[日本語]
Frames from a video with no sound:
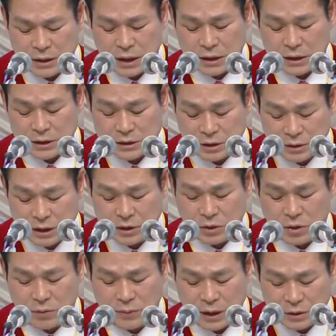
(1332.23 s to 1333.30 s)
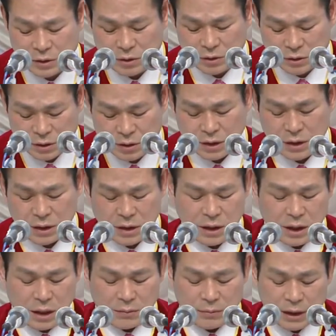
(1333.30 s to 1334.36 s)
イエス様に出会う前も、
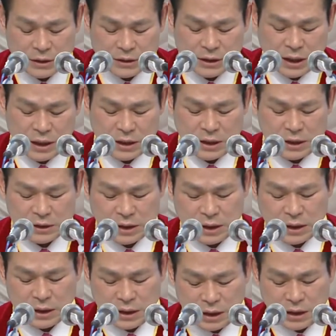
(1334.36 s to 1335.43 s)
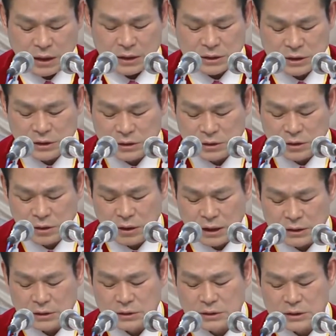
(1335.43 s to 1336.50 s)
メシアについて伝える
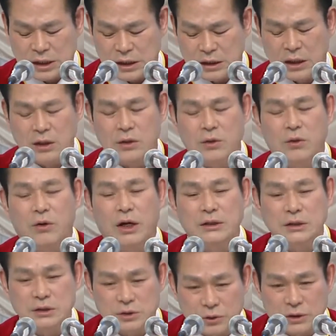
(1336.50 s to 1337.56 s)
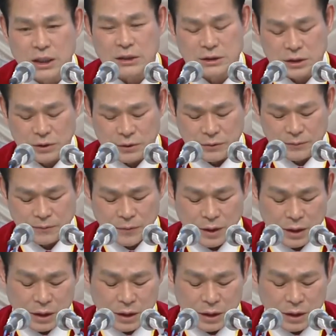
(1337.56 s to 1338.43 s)
バプテスマ・ヨハネに従っていました。